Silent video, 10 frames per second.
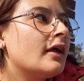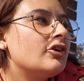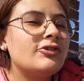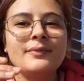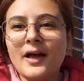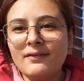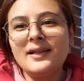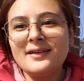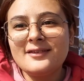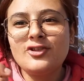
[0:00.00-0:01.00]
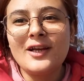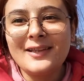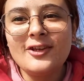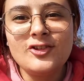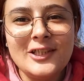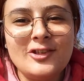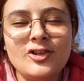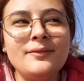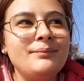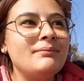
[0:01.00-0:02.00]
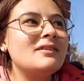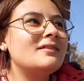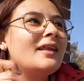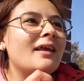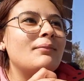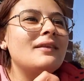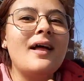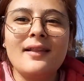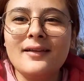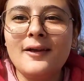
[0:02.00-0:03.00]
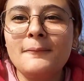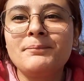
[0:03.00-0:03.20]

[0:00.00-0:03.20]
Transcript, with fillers: Şimdi havalar sıcaklaştığı için biz direkt bir daldık.